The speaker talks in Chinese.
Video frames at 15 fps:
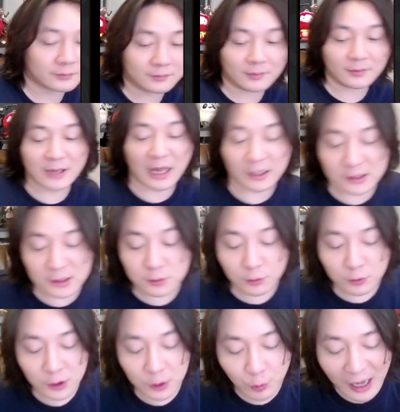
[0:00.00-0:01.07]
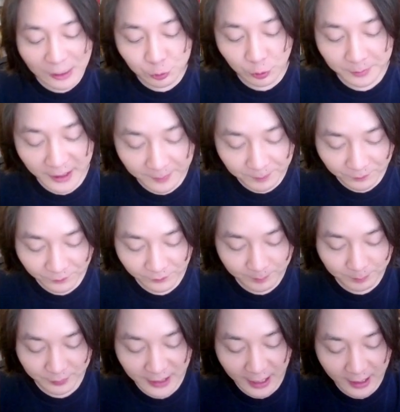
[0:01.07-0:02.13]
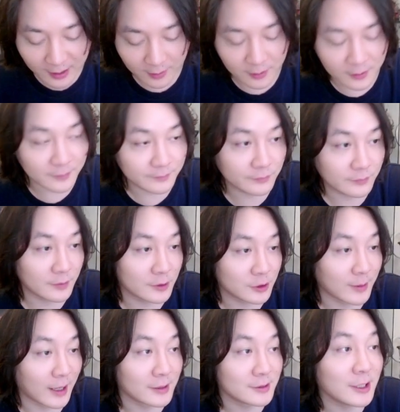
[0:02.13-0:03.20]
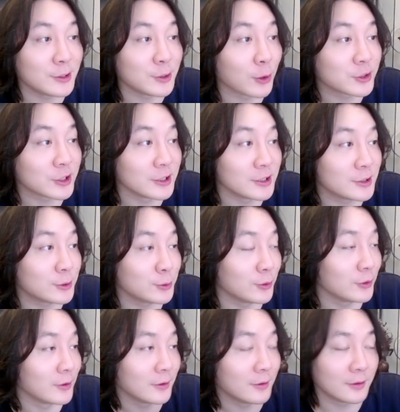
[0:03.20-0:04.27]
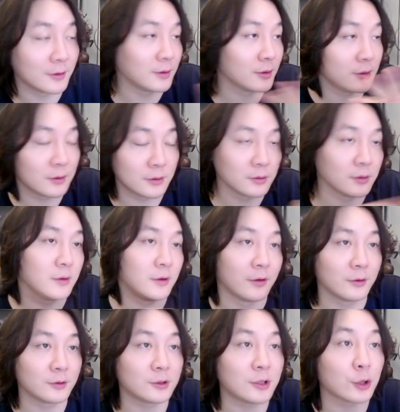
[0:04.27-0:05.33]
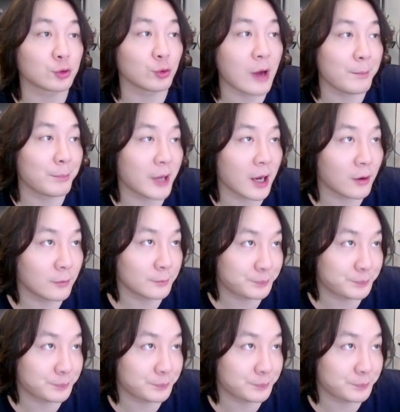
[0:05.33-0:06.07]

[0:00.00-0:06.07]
那你这种东西挂嘴边不太好，是吧？任由情绪到处乱飘，